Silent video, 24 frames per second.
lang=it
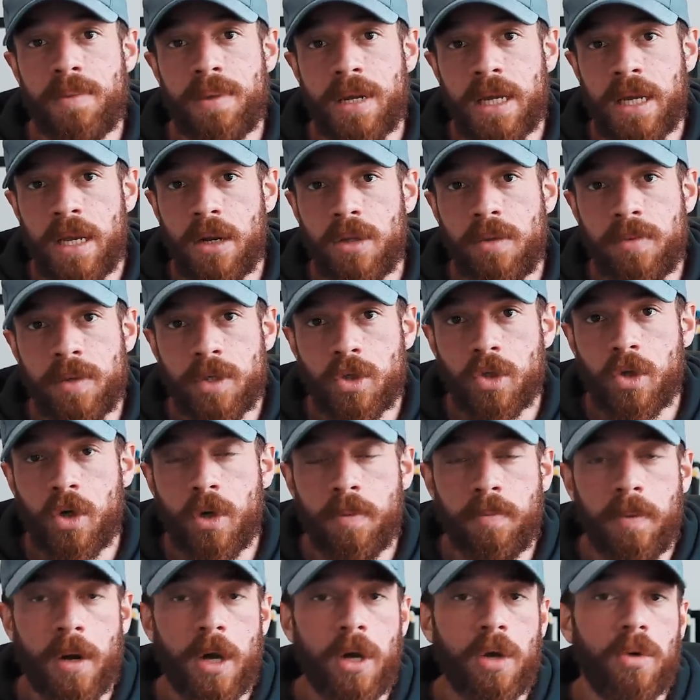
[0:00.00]
per chilo di peso
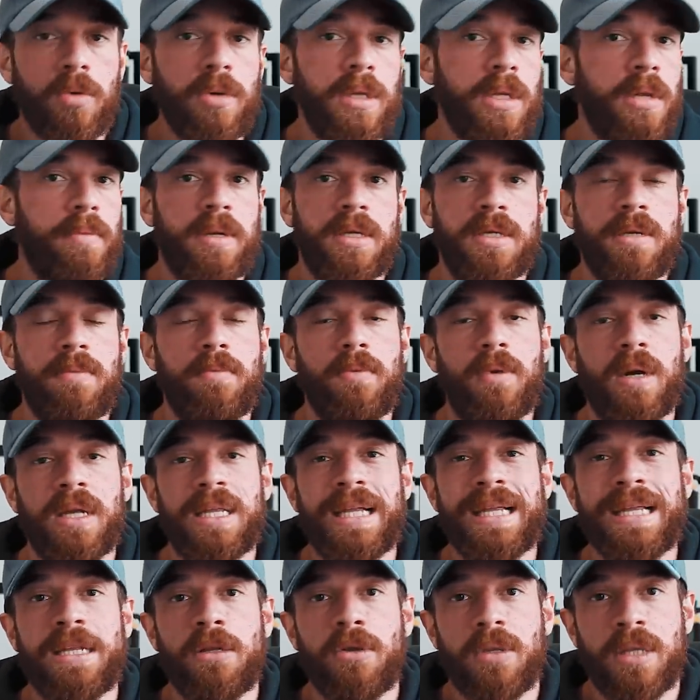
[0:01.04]
corporeo quindi per esempio una
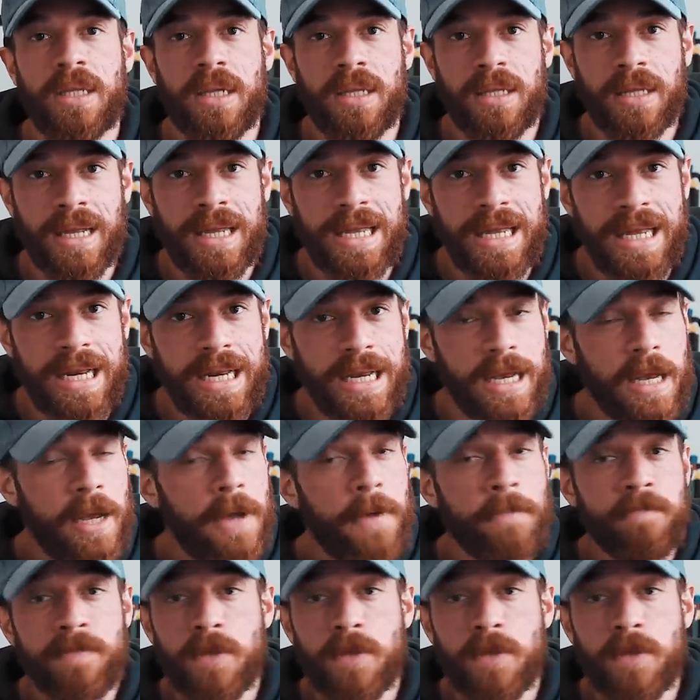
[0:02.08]
teta di 80 kg